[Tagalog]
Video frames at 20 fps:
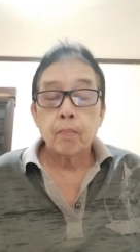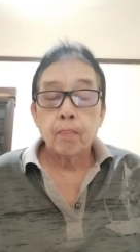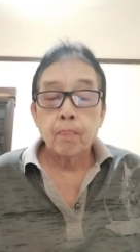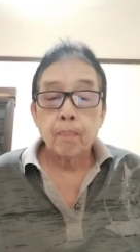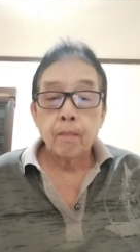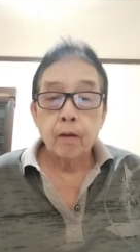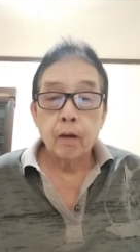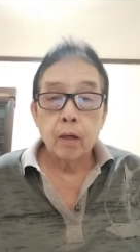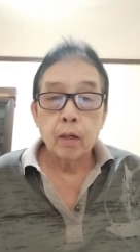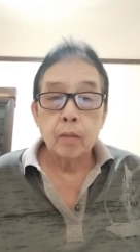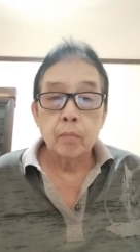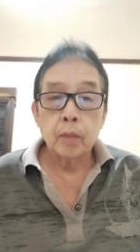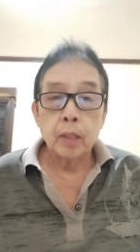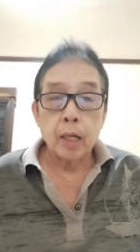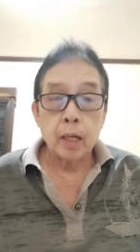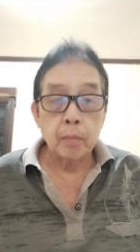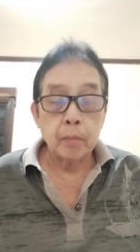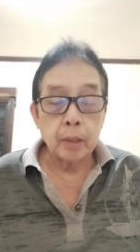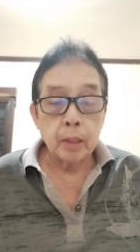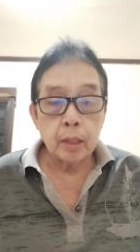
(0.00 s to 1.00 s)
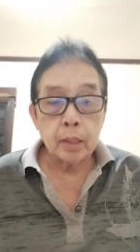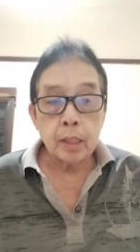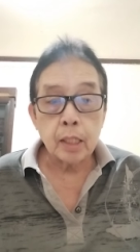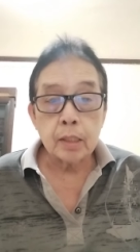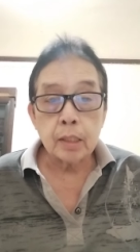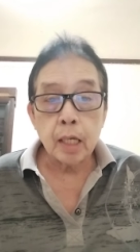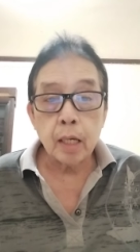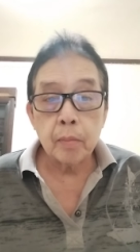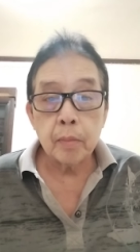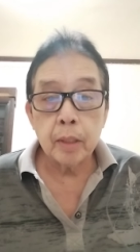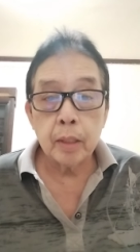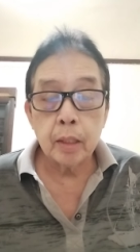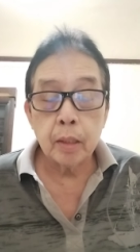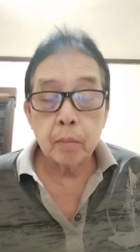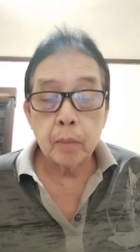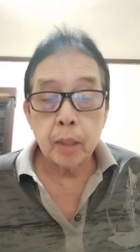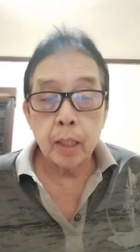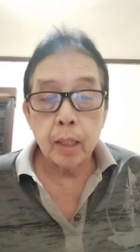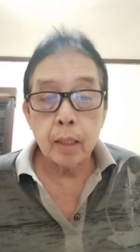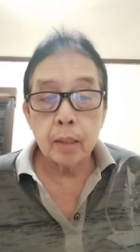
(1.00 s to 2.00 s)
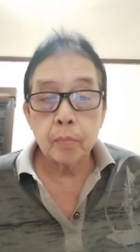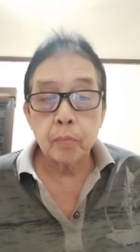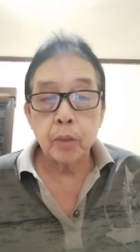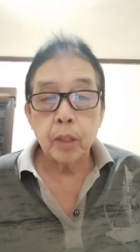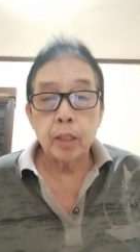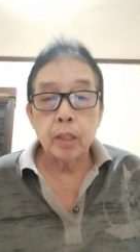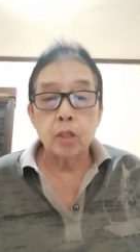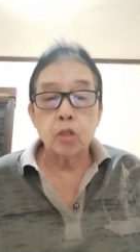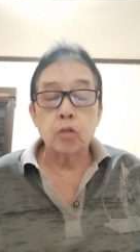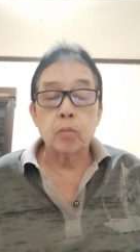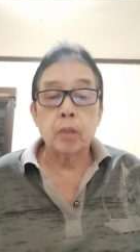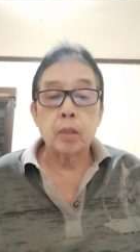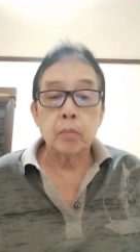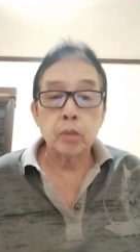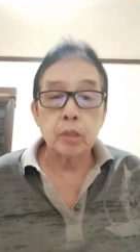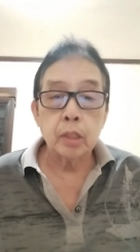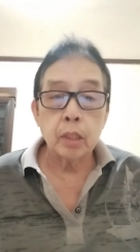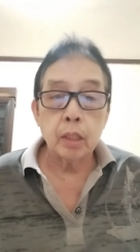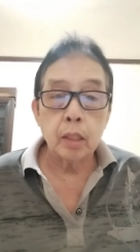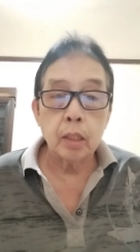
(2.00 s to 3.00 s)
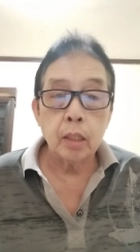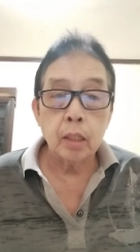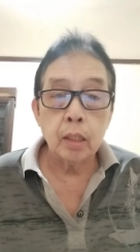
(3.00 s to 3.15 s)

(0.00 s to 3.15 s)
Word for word: No, maraming nagsasabi hindi maka pwedeng tumakbo si